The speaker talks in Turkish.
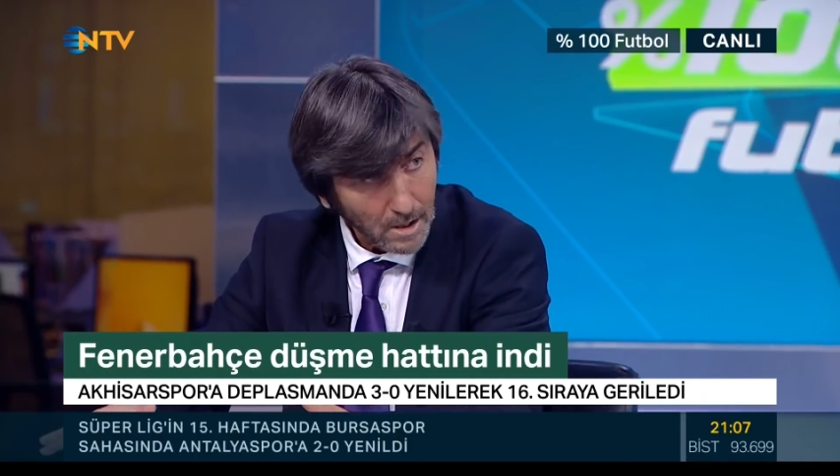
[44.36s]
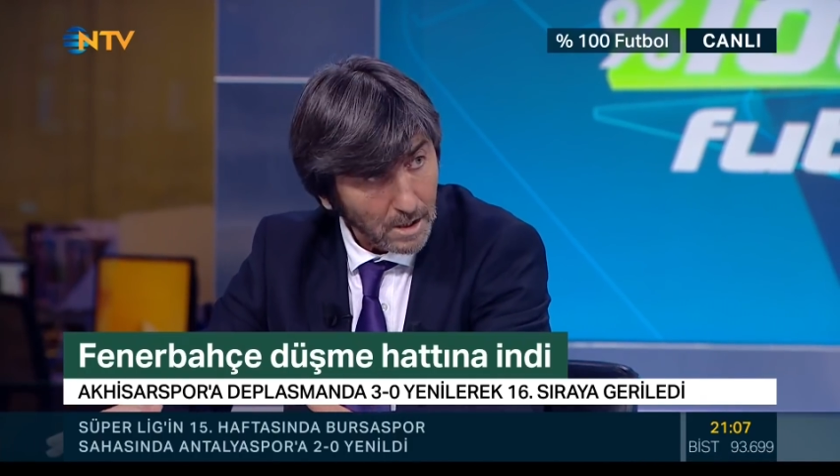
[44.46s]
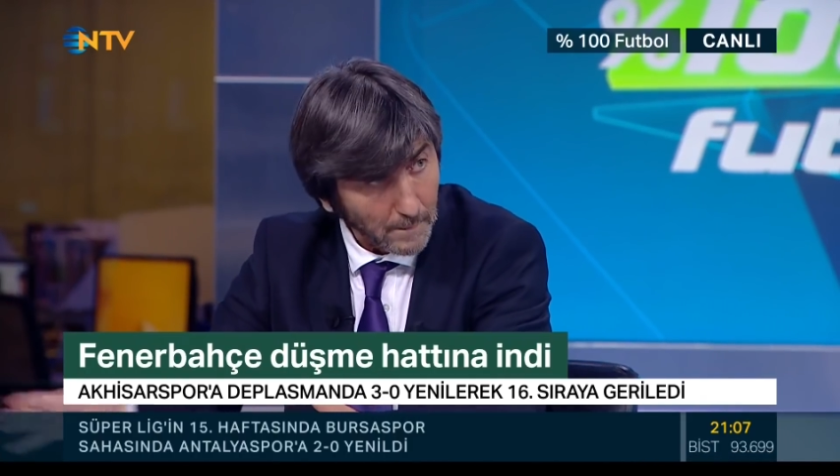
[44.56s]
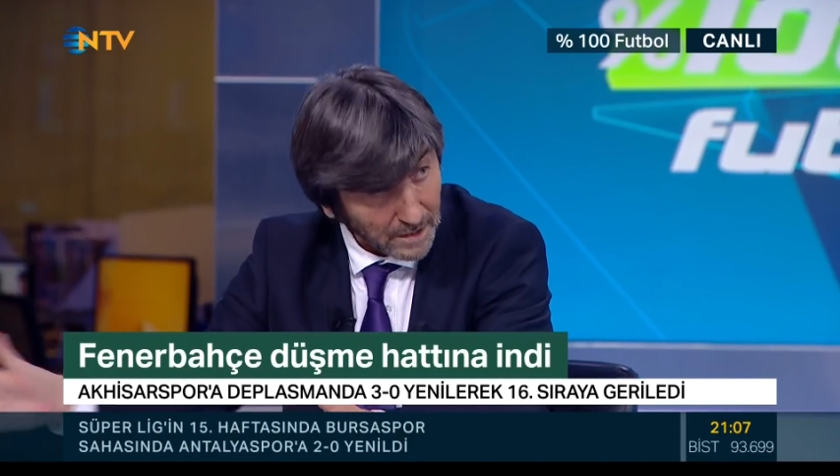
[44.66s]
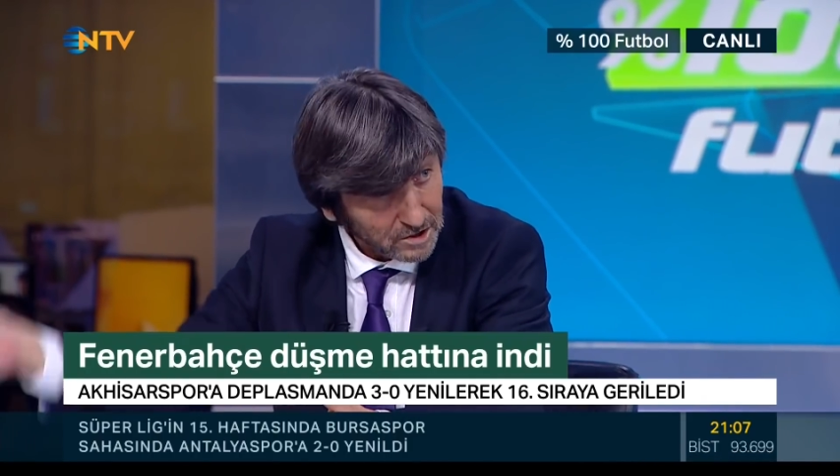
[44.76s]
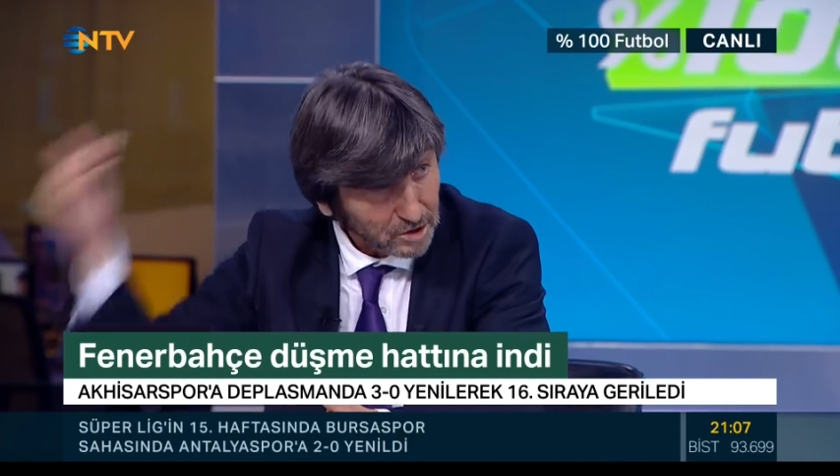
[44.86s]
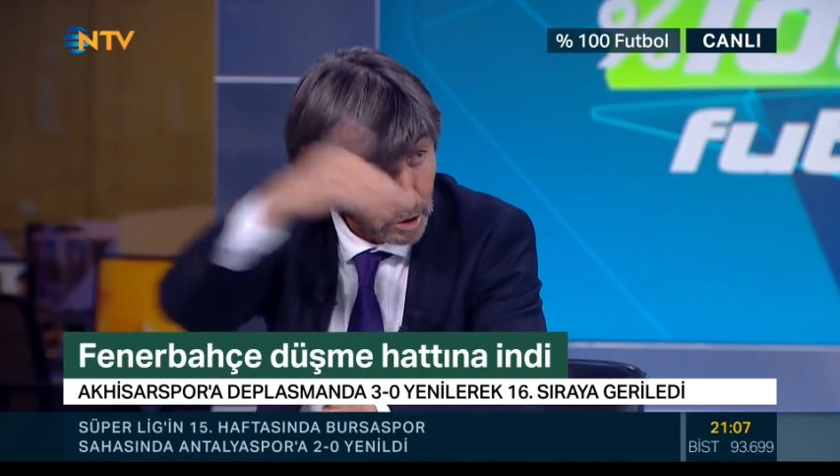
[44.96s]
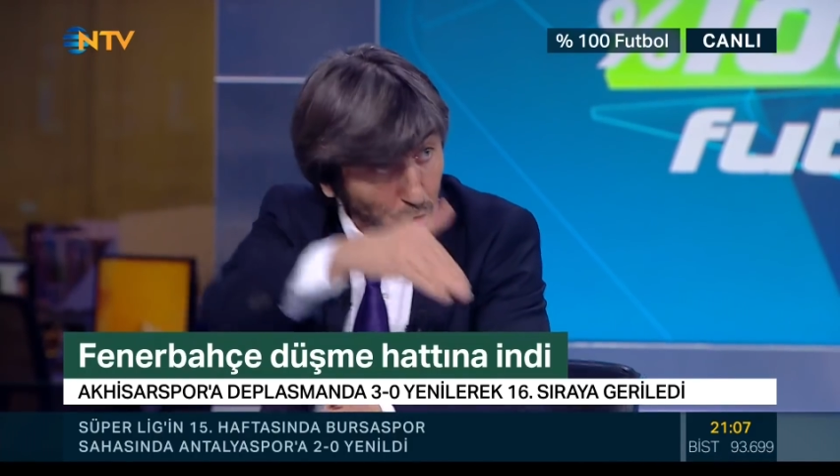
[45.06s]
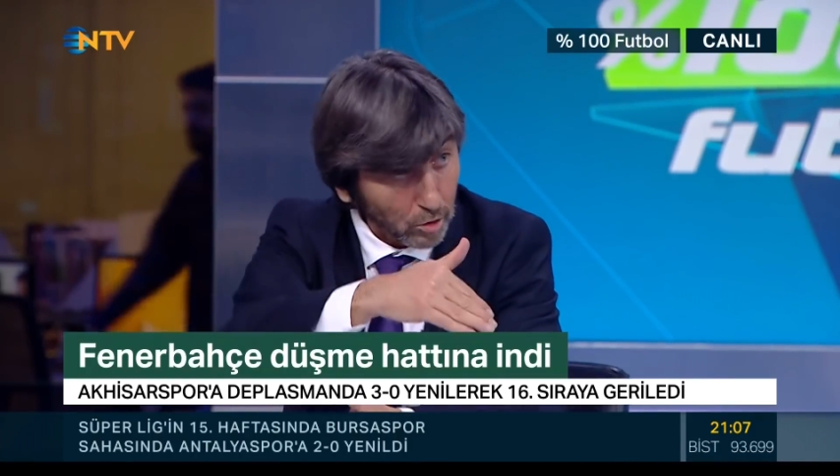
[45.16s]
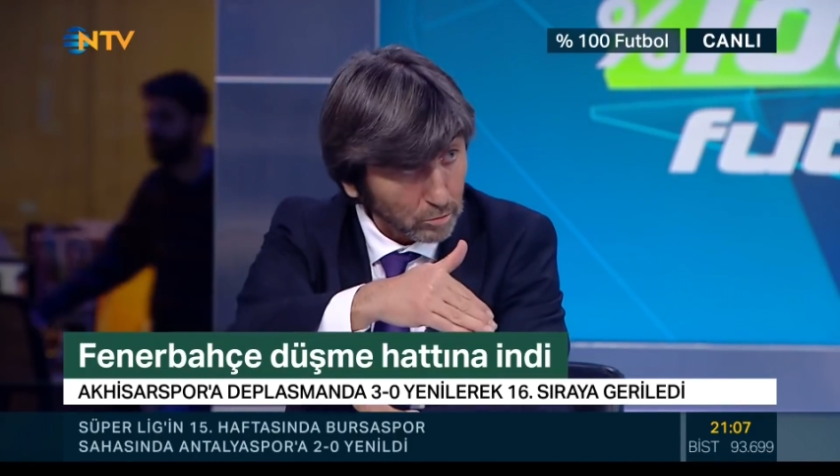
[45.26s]
Hemen
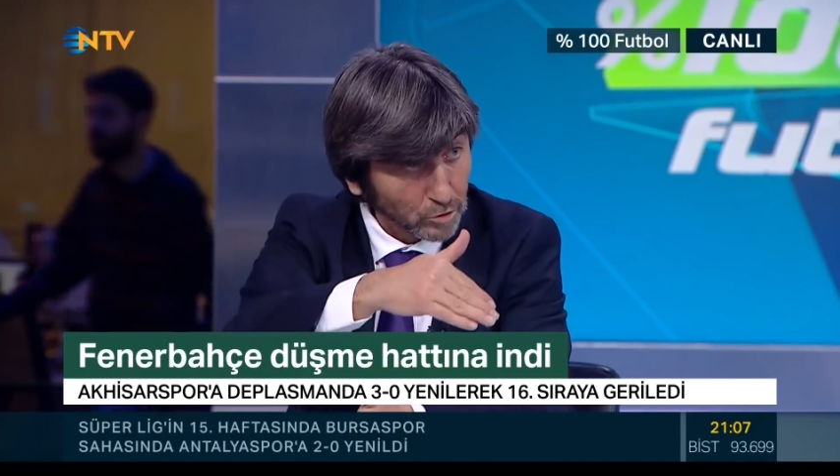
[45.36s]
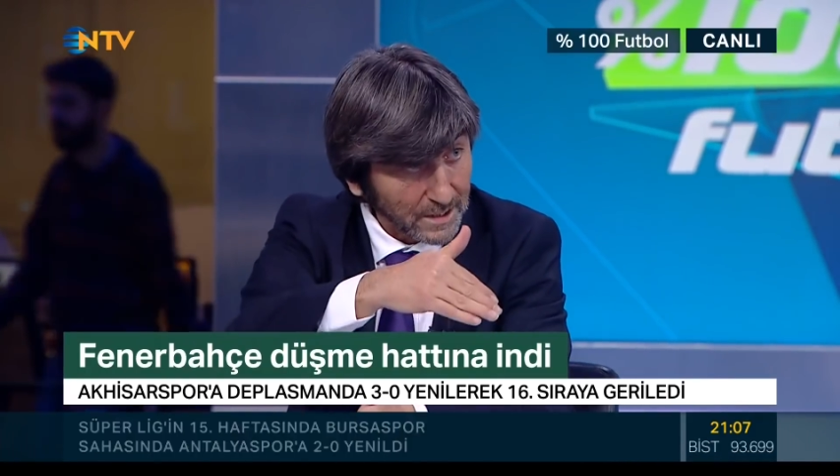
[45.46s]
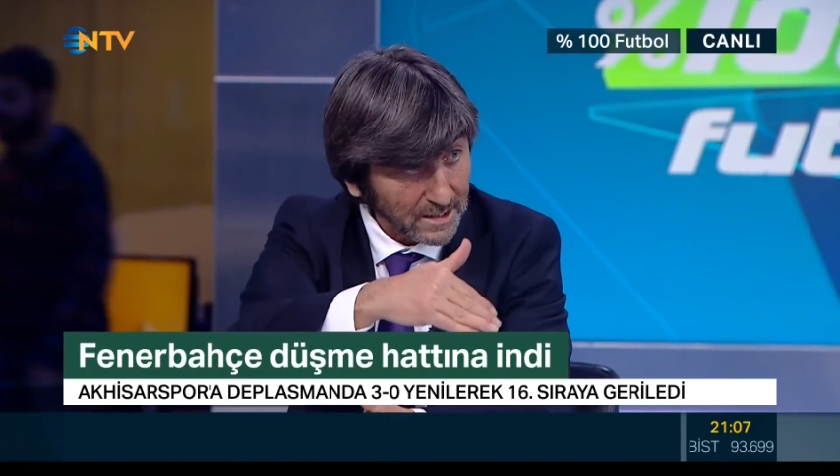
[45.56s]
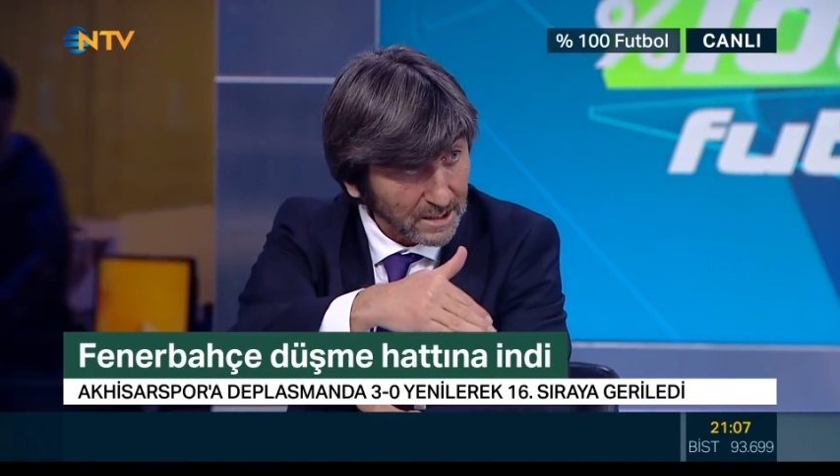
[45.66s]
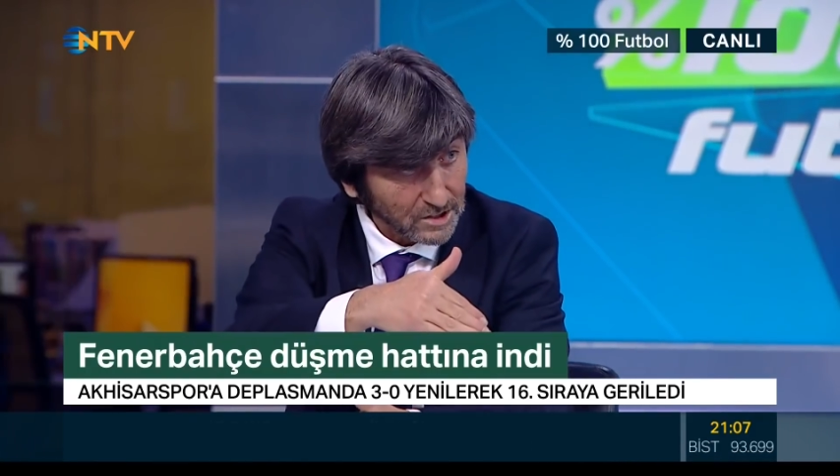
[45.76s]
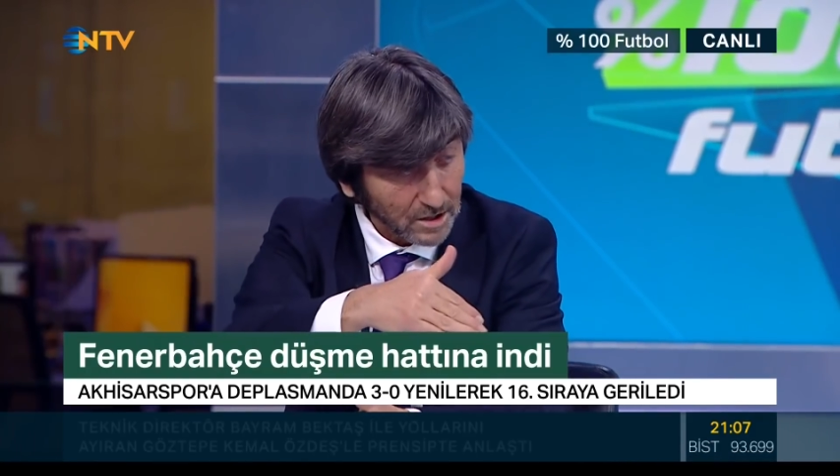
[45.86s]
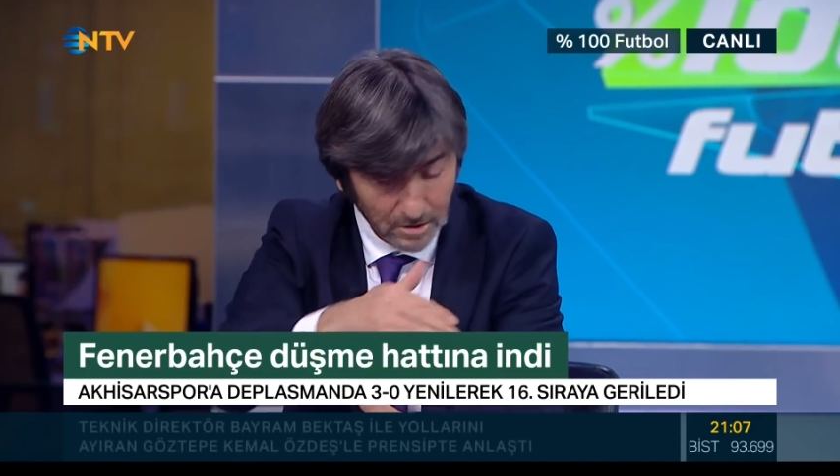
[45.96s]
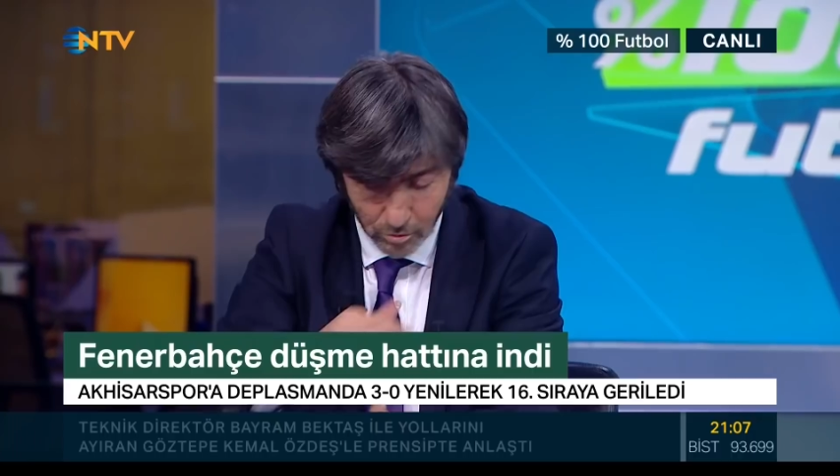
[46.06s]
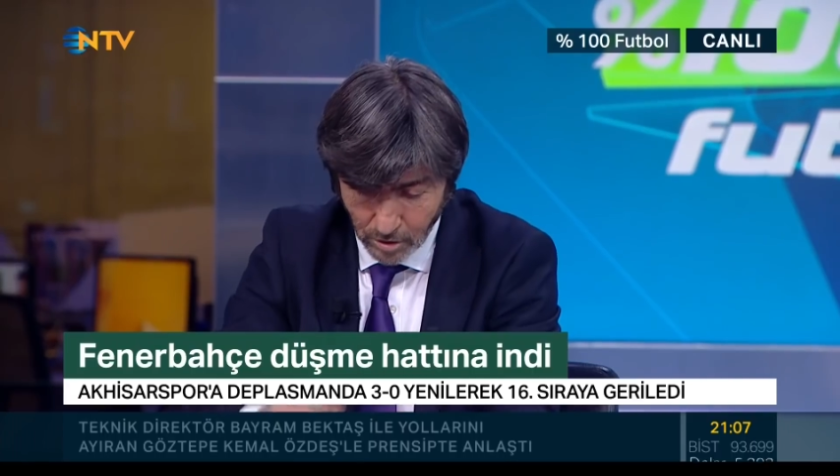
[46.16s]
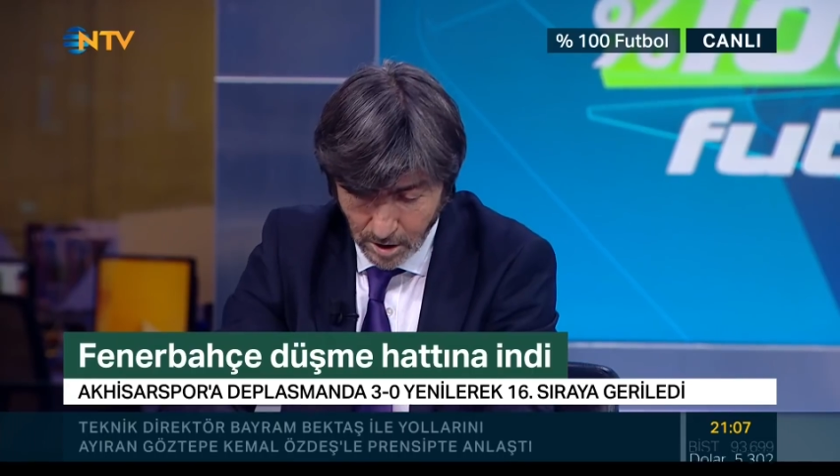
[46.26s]
atlayacak o. Yüzerek geçecek
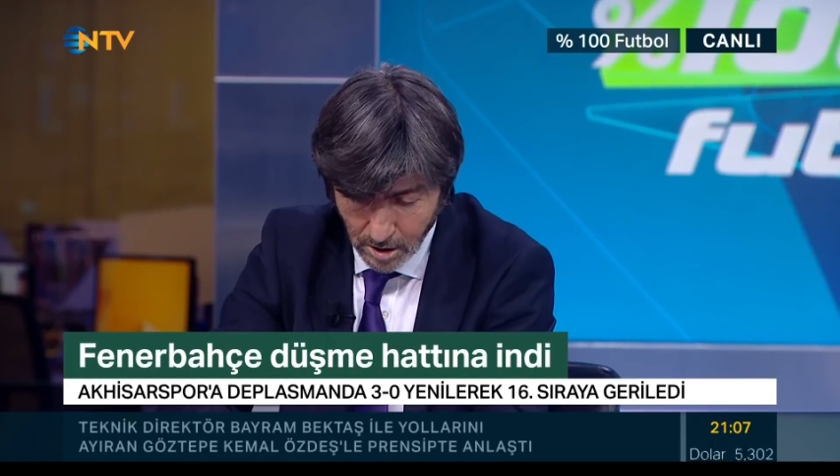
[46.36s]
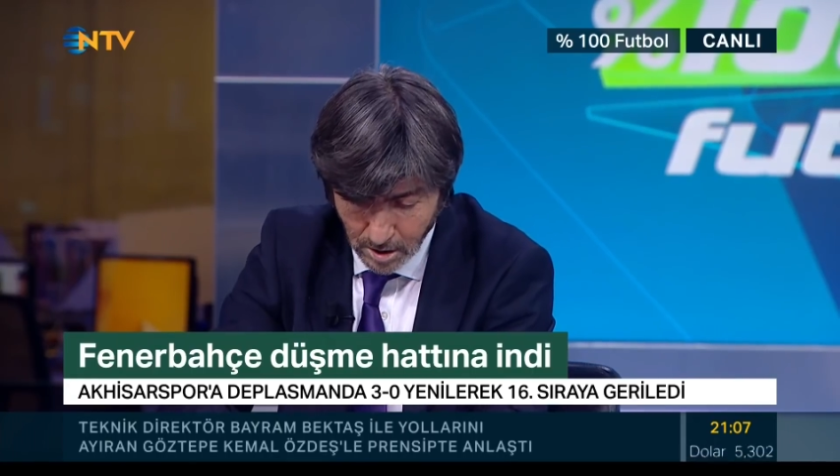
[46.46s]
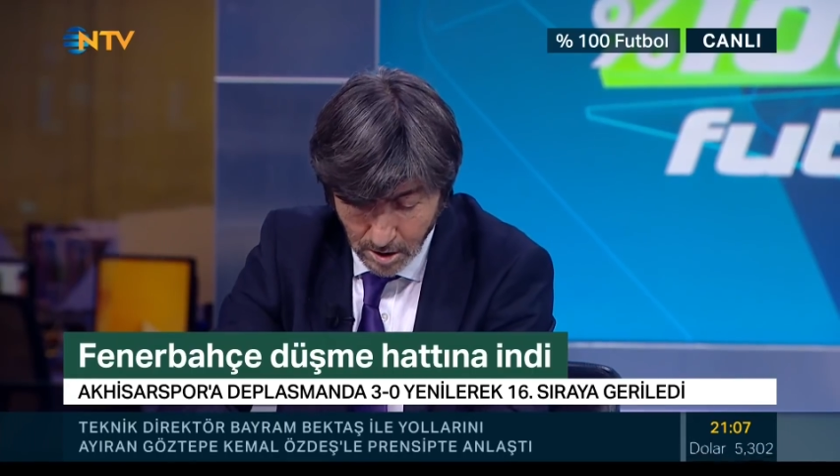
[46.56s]
Kadıköy'e.